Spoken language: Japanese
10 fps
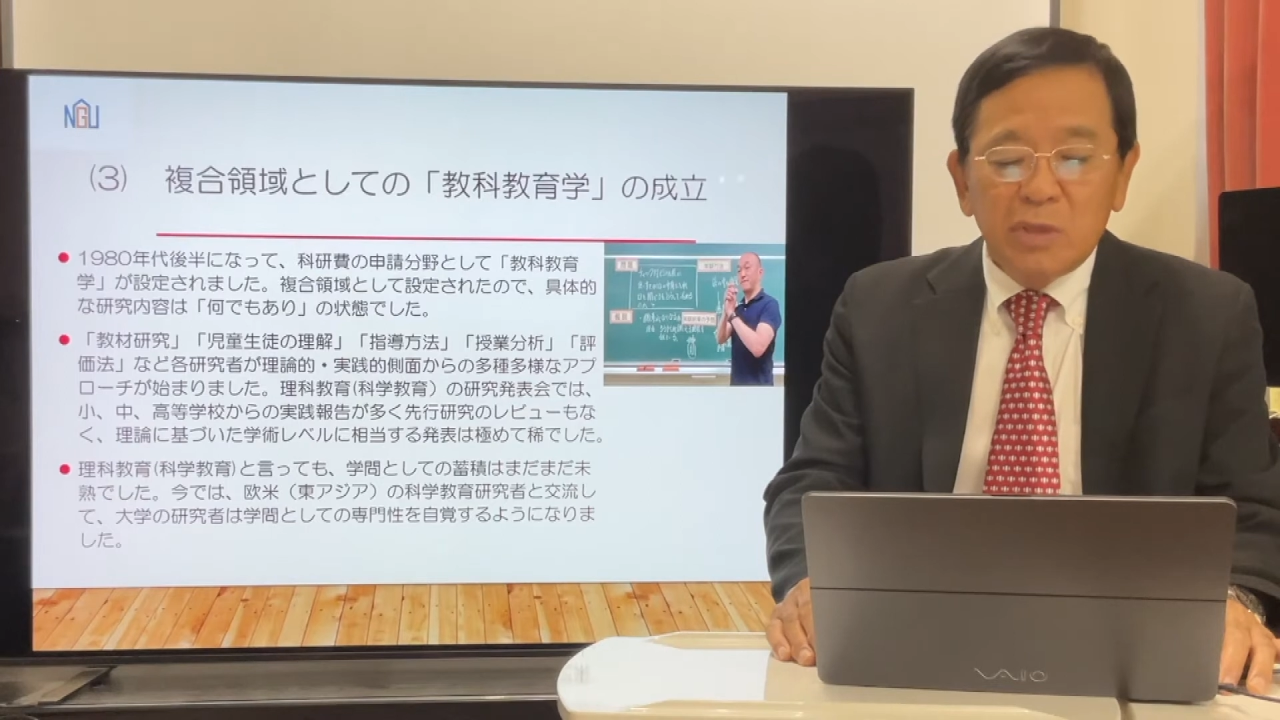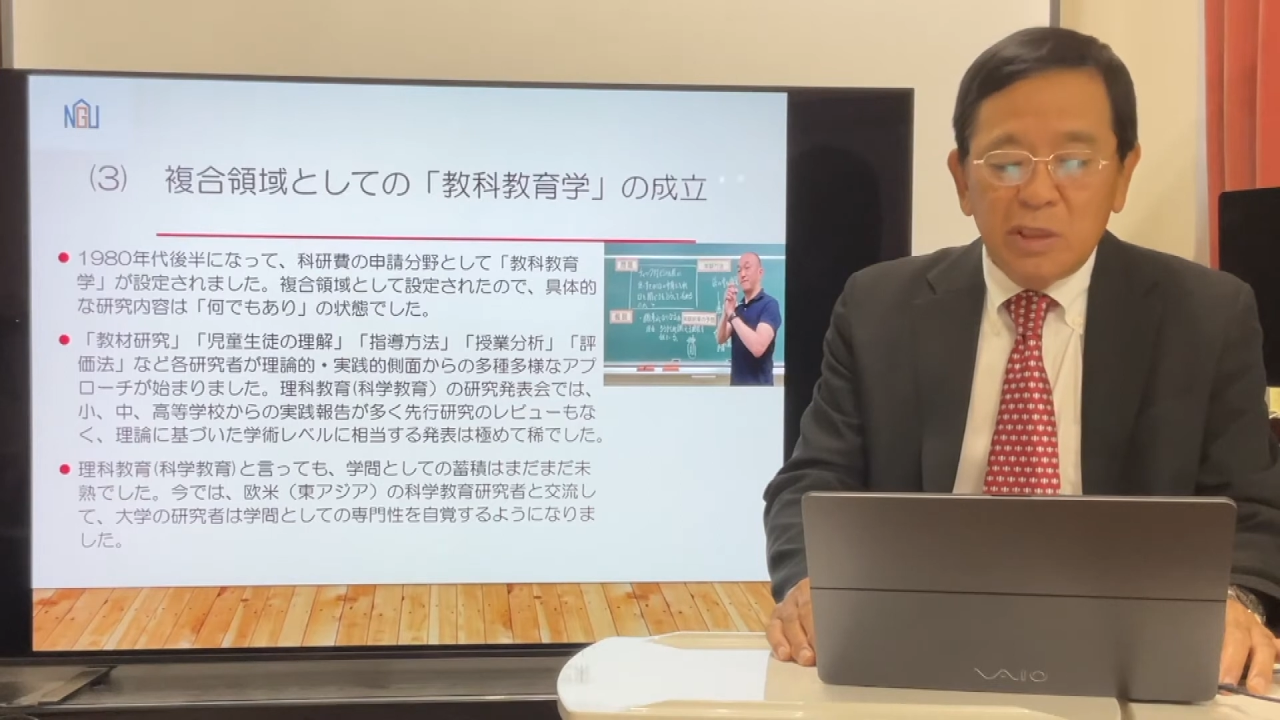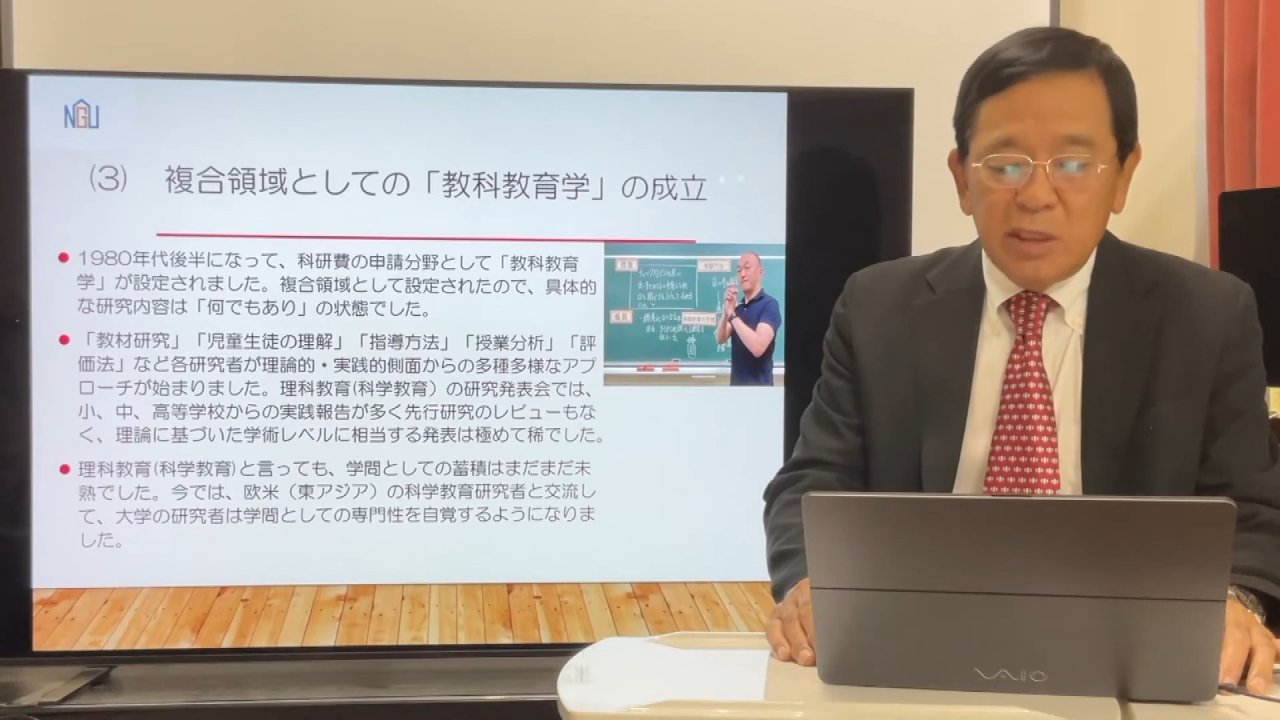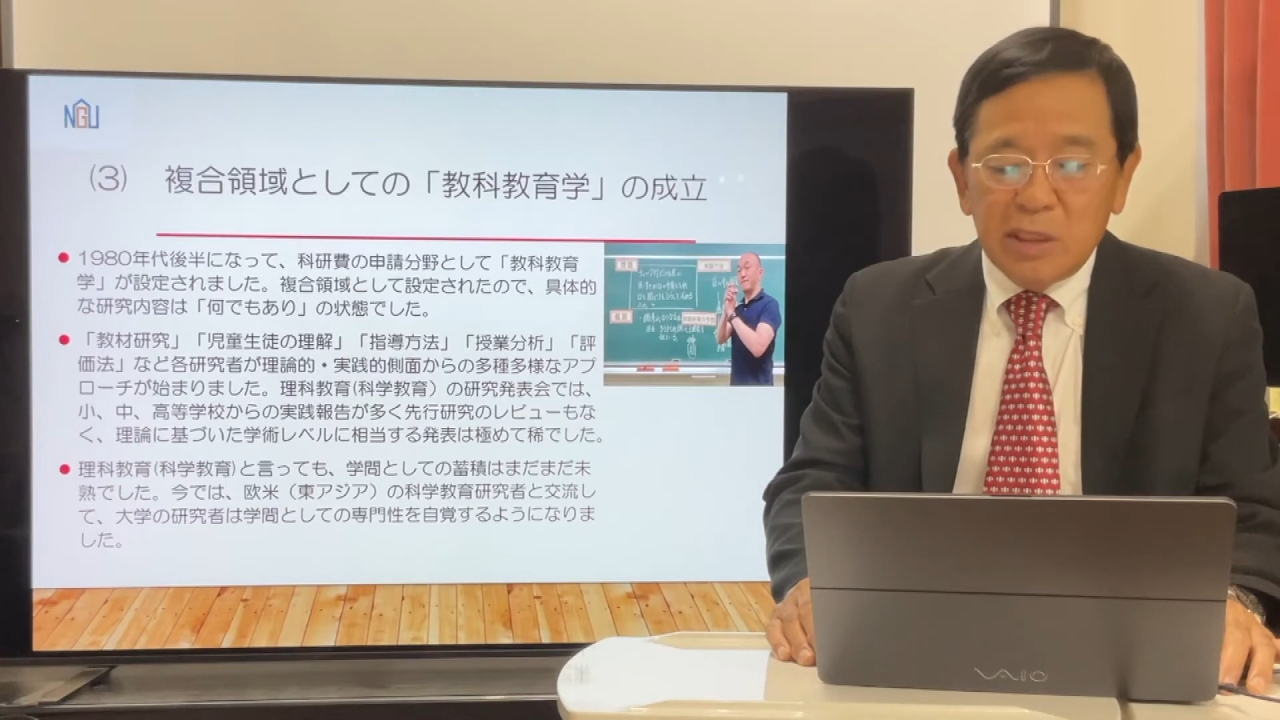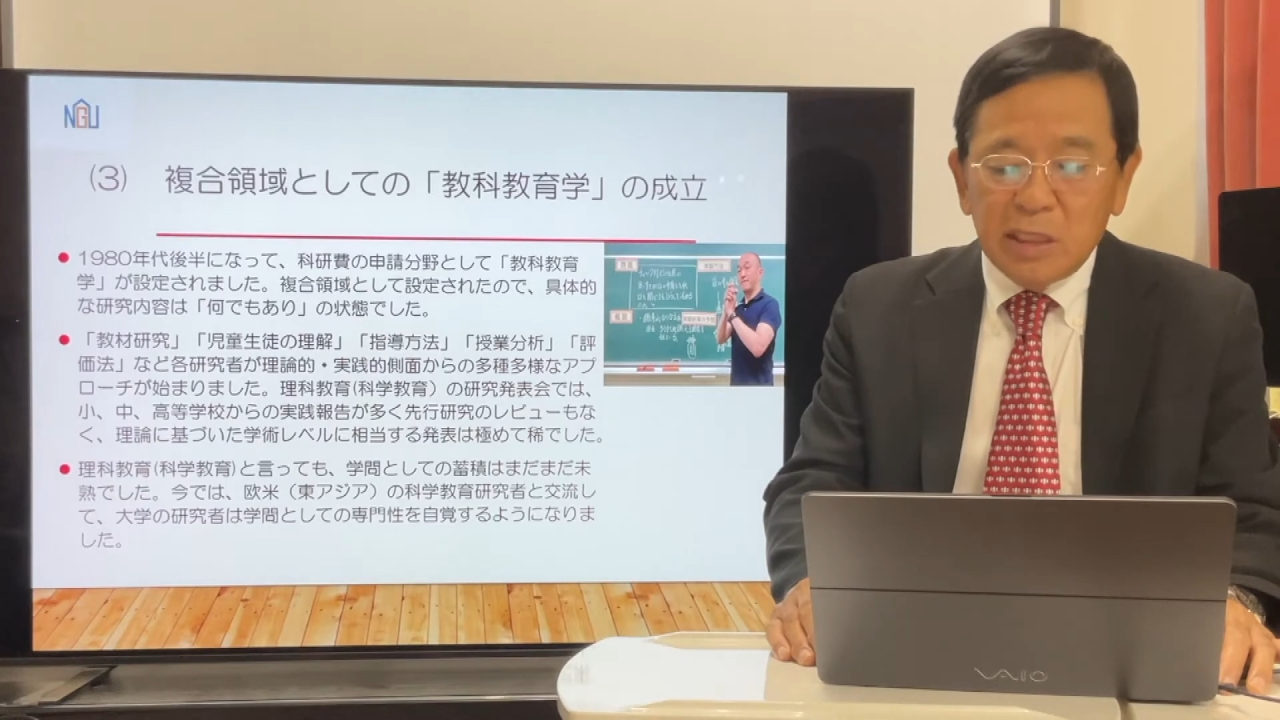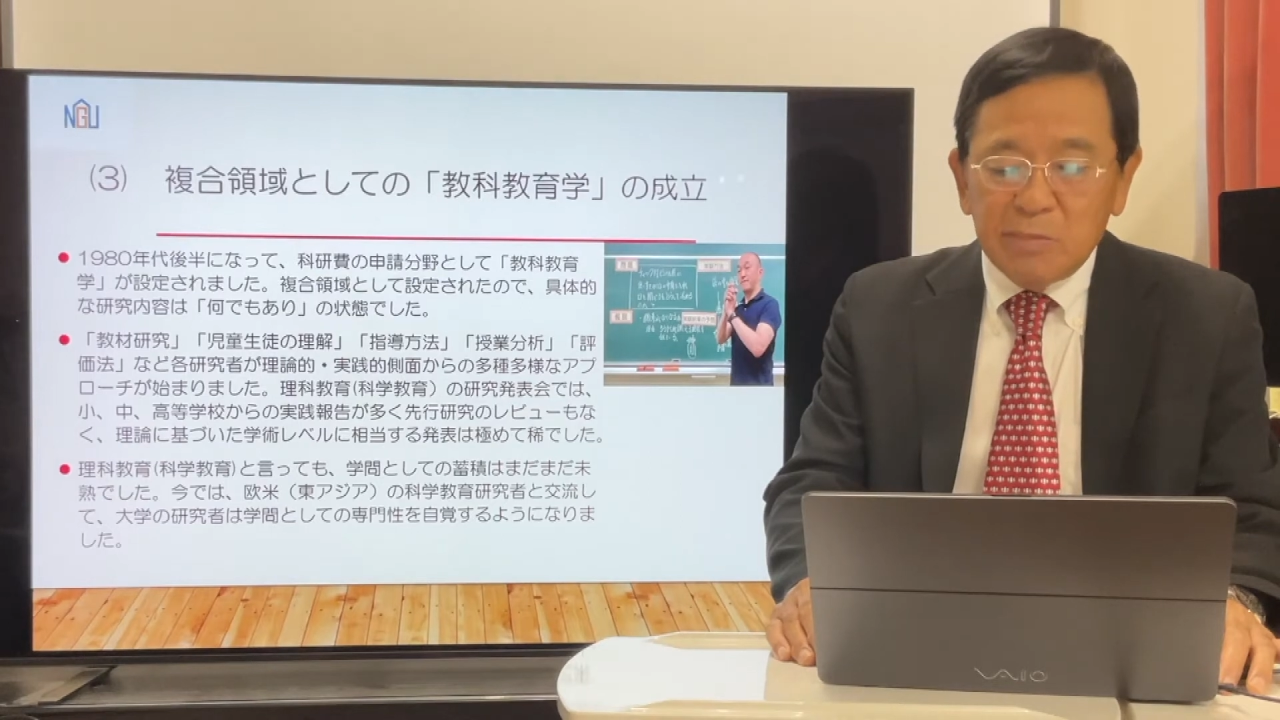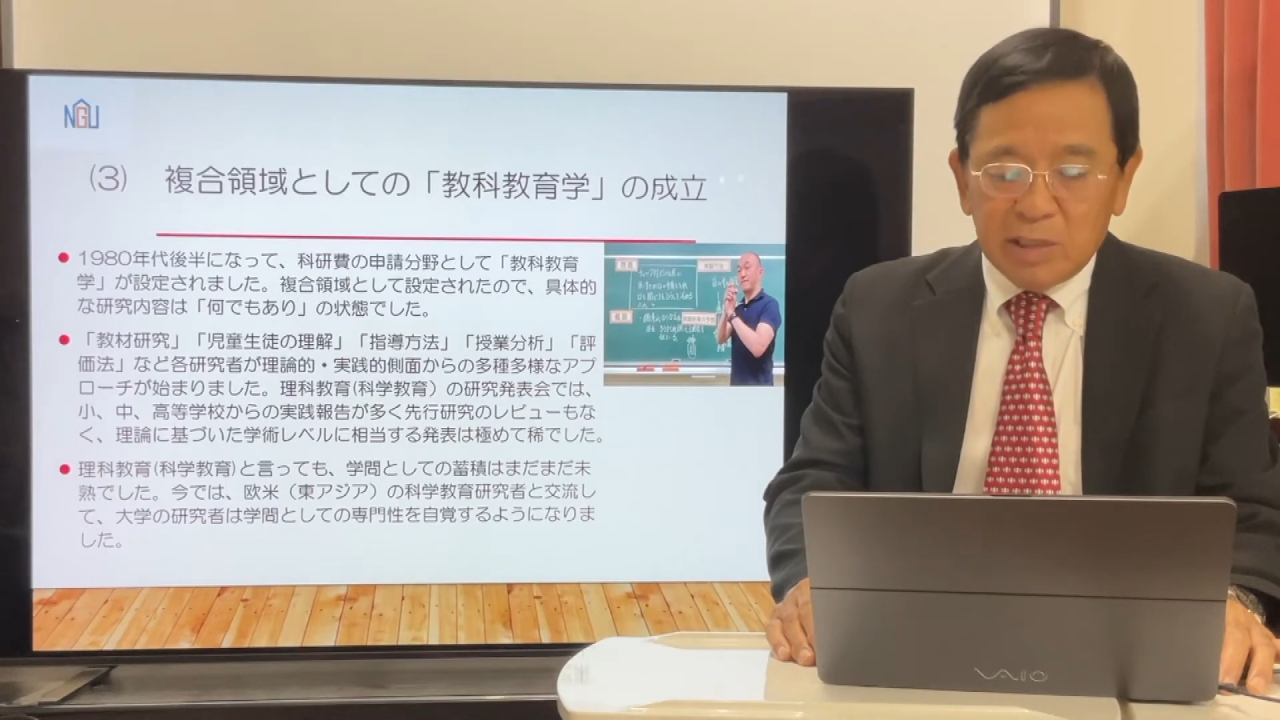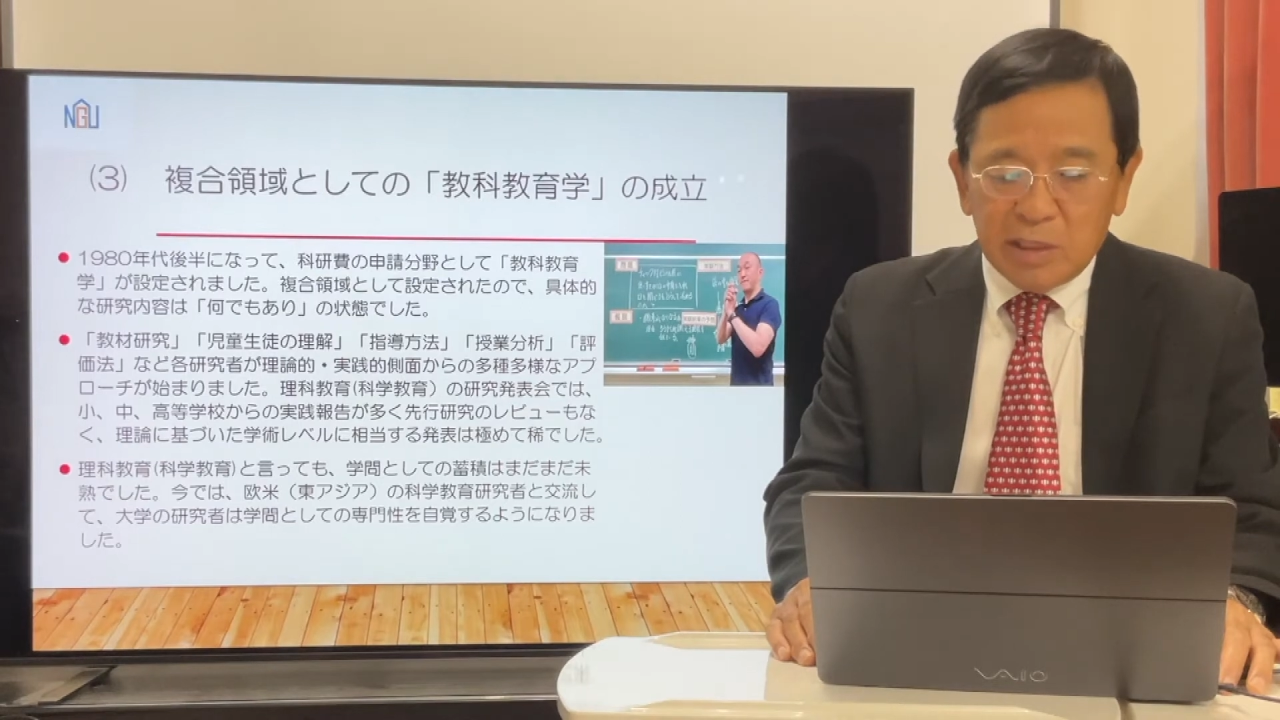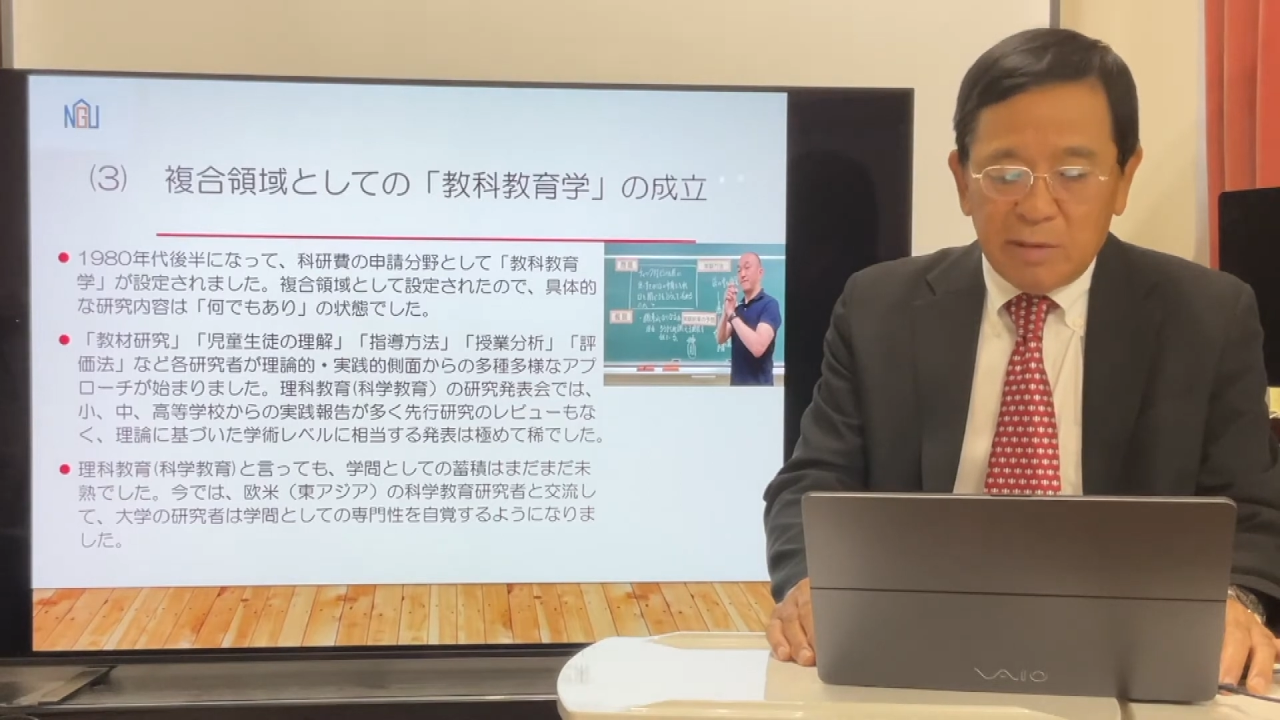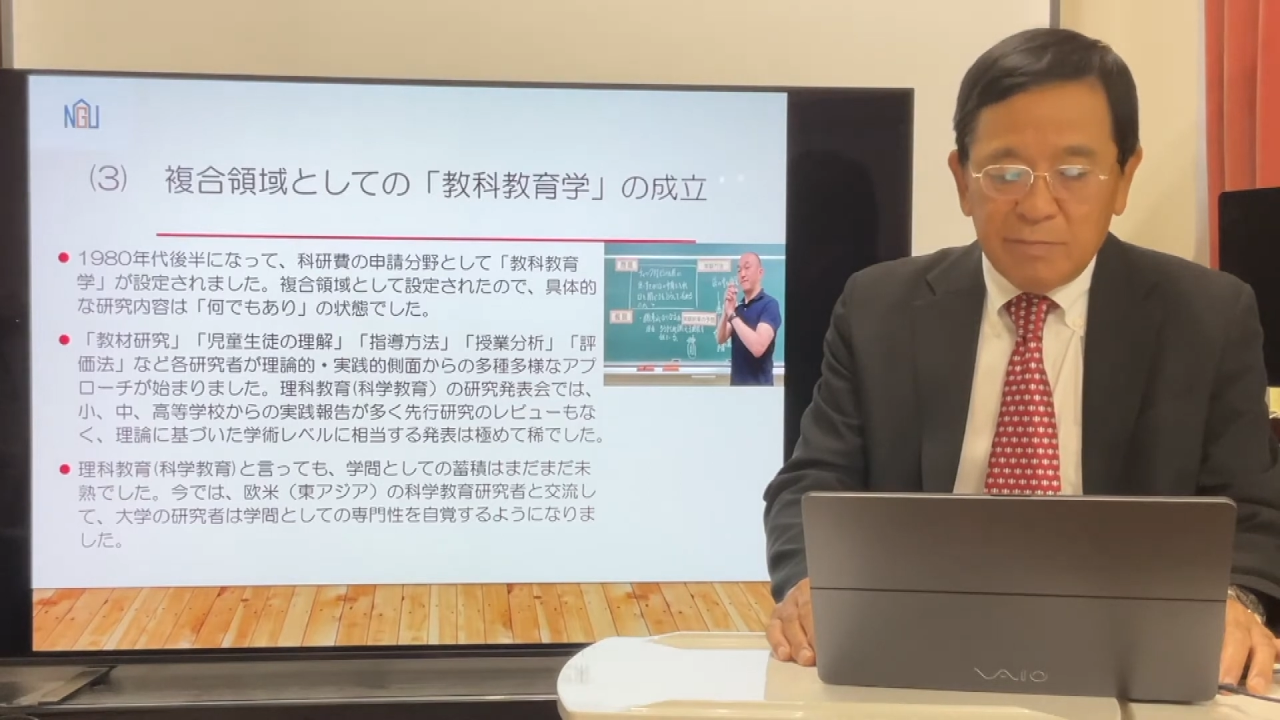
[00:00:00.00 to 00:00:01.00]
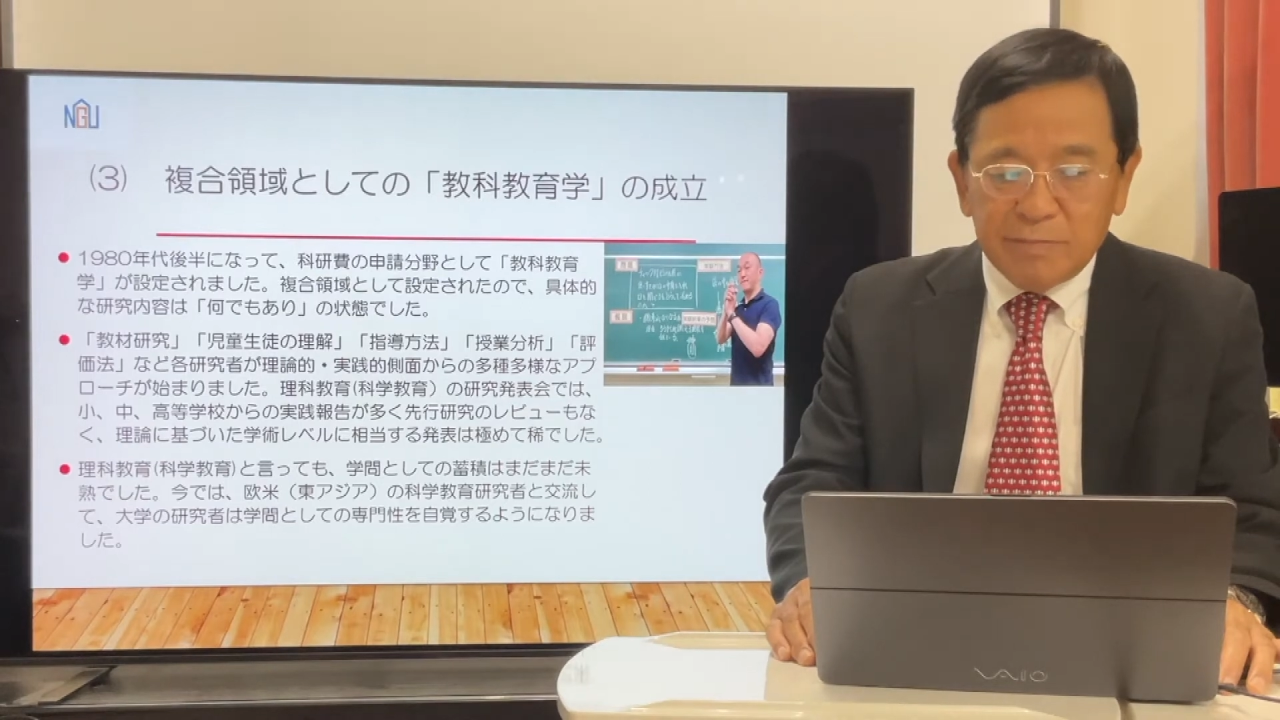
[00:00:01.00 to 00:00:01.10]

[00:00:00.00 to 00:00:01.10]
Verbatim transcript: うになりました。